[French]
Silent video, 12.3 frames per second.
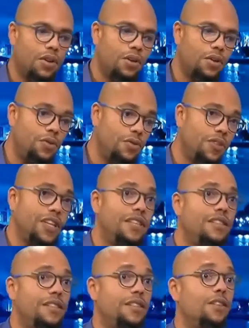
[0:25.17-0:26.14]
du fait
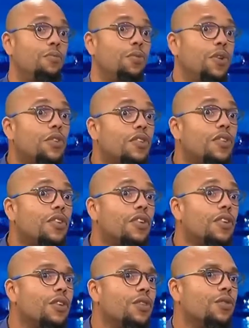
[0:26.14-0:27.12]
qu'ils étaient en poste
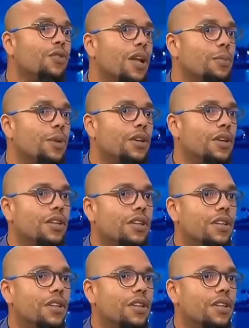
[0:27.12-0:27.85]
sur la période.